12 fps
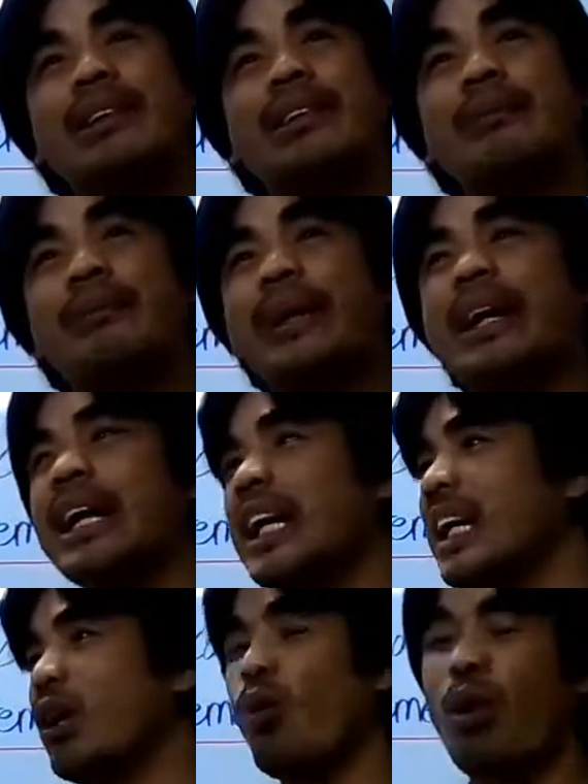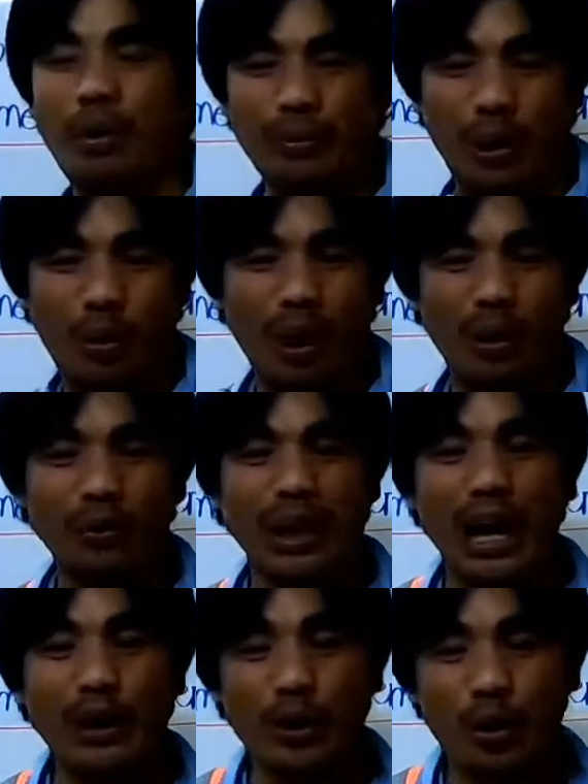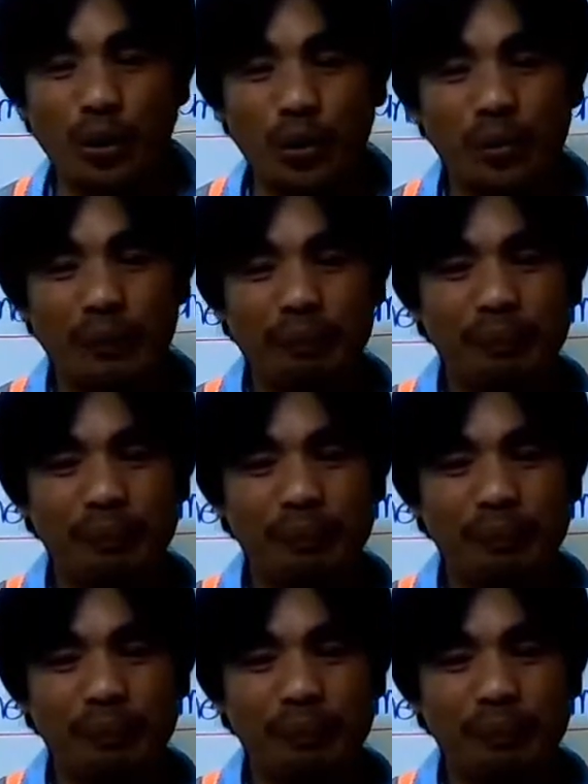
siyempre uhaw na uhaw tayo,